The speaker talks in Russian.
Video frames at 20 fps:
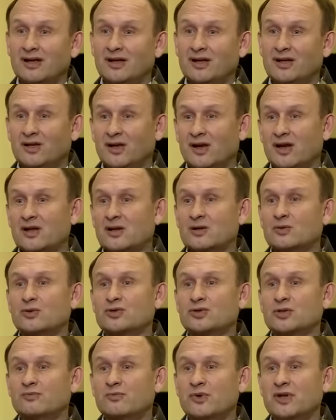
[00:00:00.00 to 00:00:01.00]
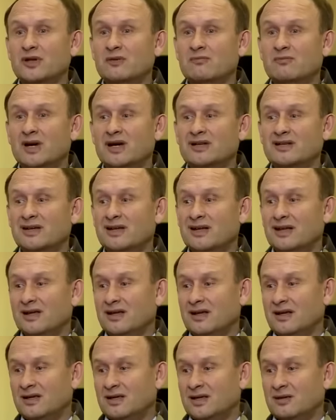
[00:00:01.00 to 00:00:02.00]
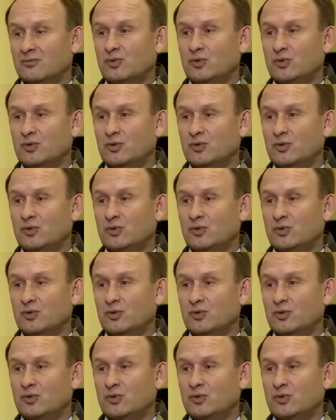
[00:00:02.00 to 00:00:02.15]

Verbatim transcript: и тренер должен понимать и на